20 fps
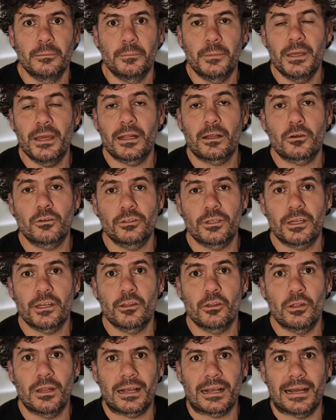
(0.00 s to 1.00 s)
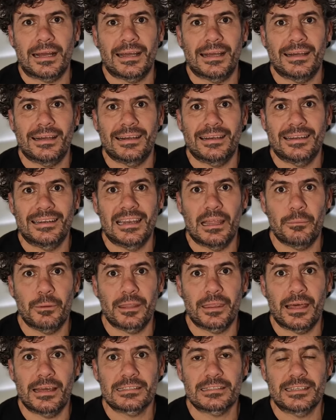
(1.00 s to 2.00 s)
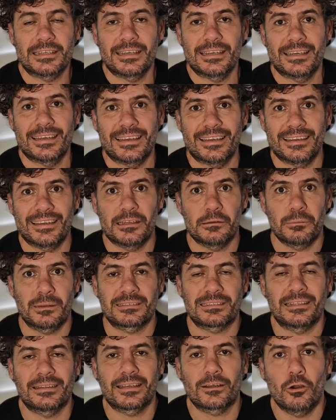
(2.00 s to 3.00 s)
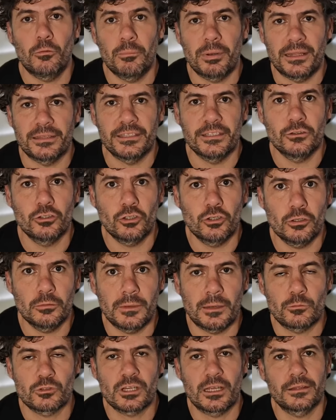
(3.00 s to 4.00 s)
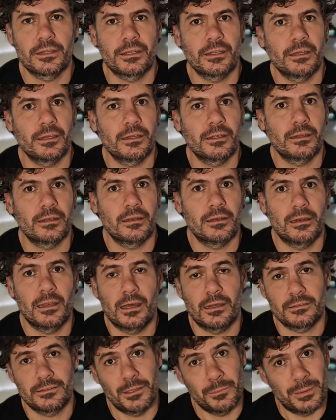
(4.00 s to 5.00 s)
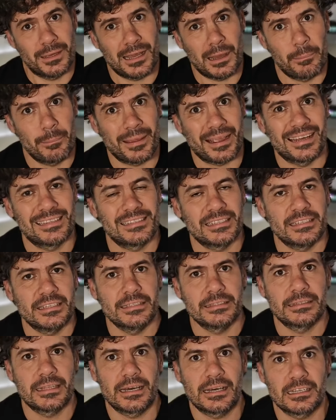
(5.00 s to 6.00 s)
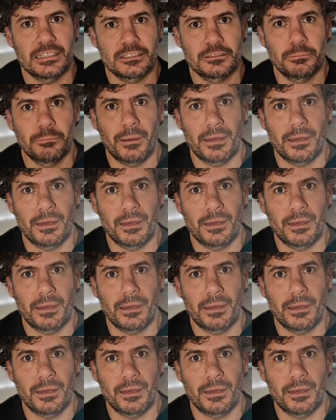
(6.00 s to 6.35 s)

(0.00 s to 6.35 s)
Y el contenido de la caja, la verdad es que eh, es bastante completito. Vamos a tener las típicas pegatinitas